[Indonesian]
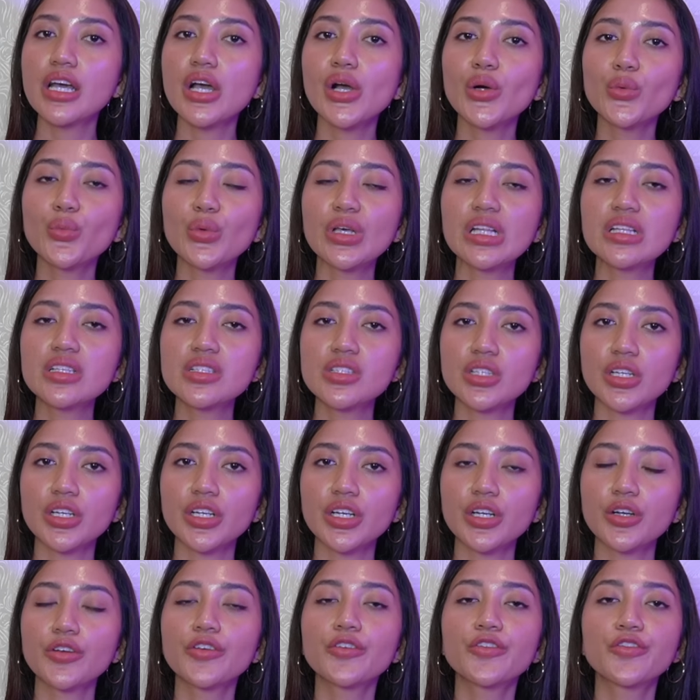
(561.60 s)
The
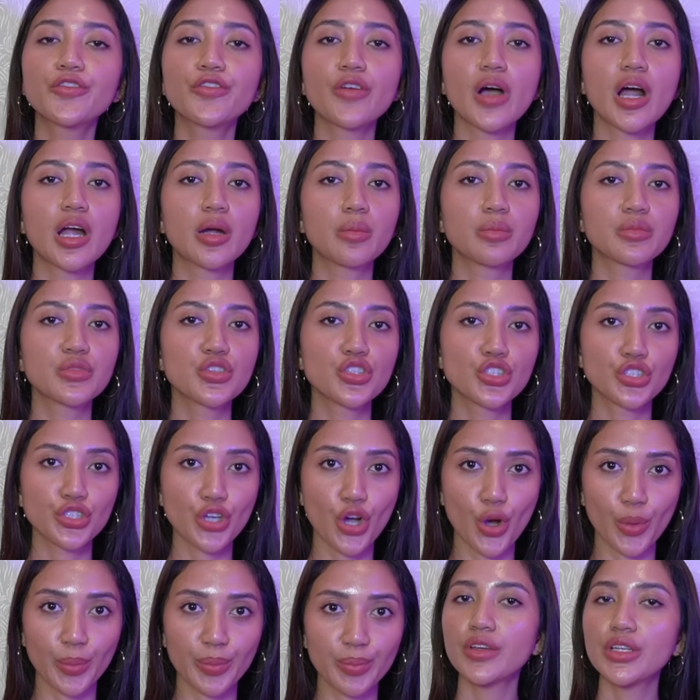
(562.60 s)
Windsor Farm
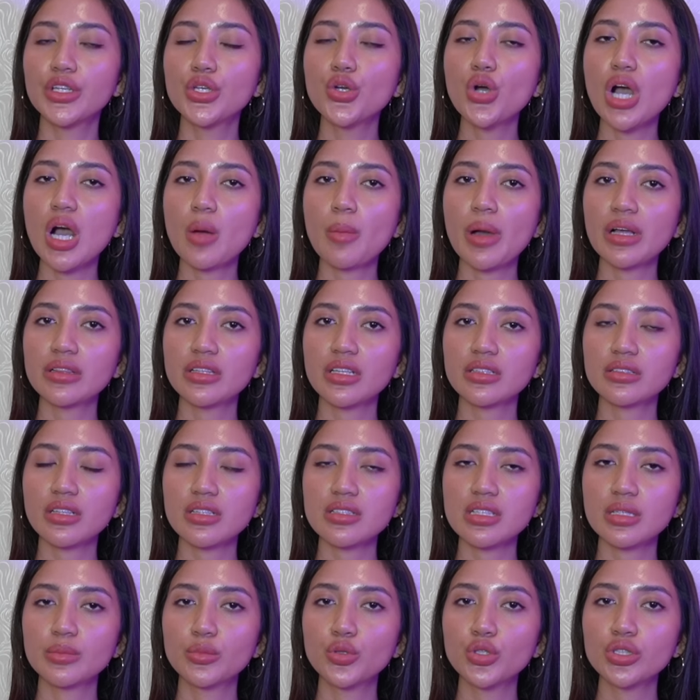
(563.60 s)
Shop. Video amatir
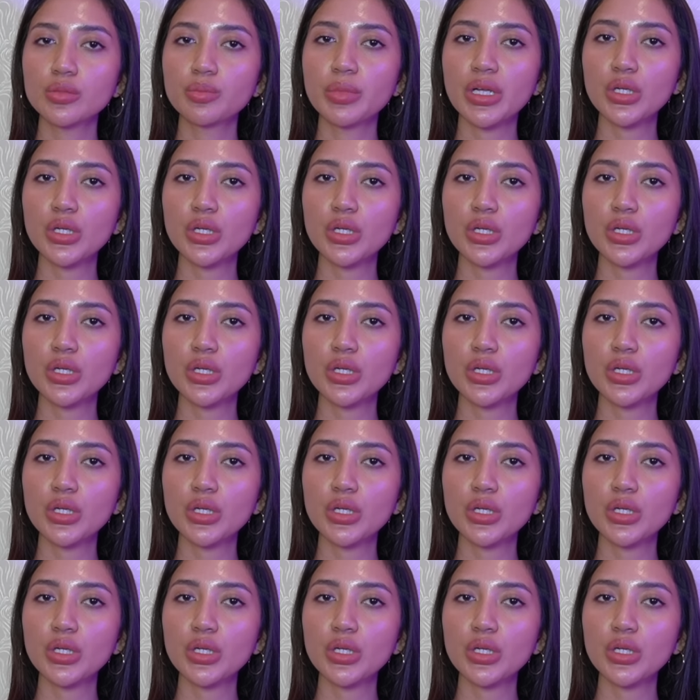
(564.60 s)
tersebut